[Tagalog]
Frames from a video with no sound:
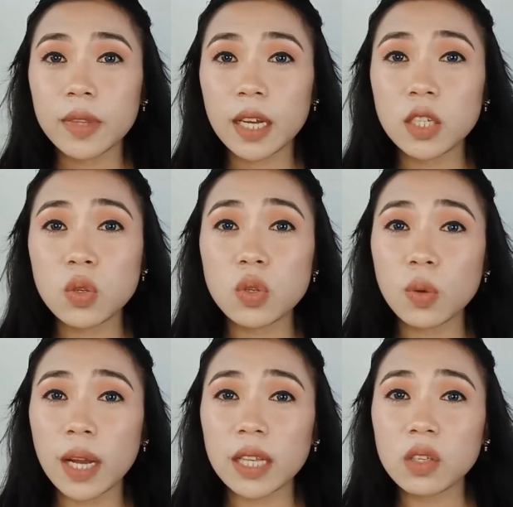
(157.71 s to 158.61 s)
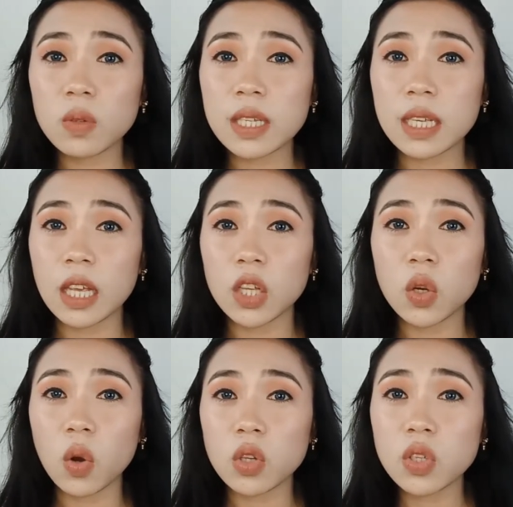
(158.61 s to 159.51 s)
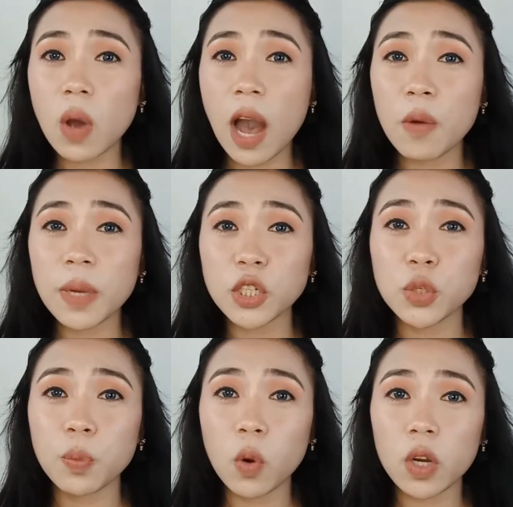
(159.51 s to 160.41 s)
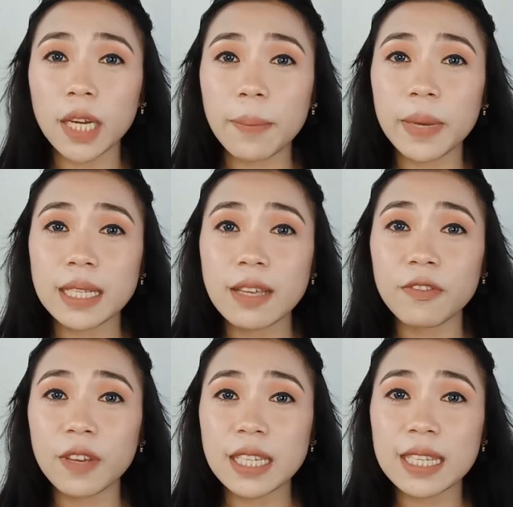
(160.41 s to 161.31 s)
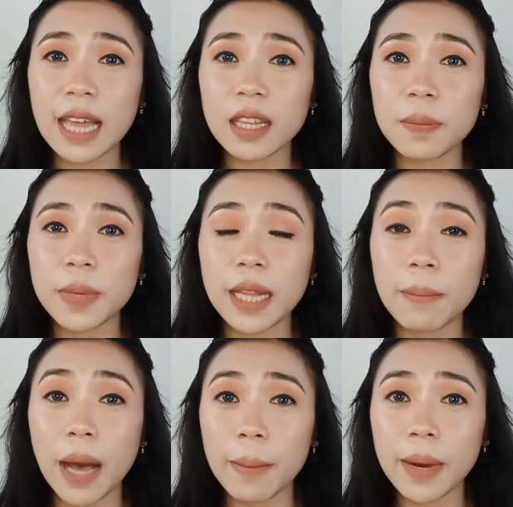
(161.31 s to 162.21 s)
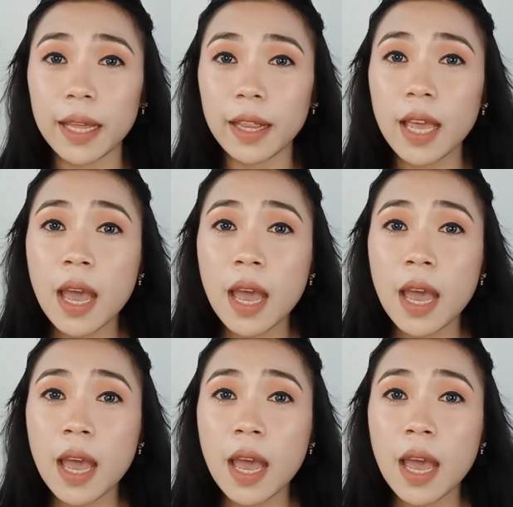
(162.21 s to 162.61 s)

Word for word: nagsusugat yung skin ko. So, how much more kapag sa face natin binababad?